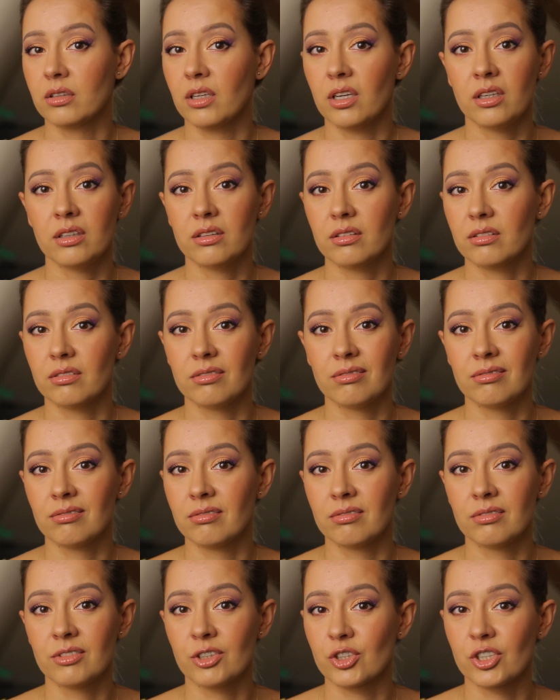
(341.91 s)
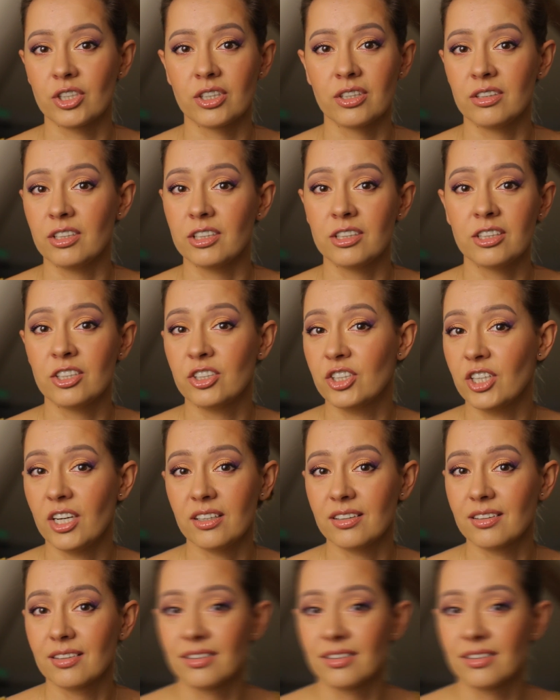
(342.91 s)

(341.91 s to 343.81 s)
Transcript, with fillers: nie, mm, to się nigdy nie dzieje.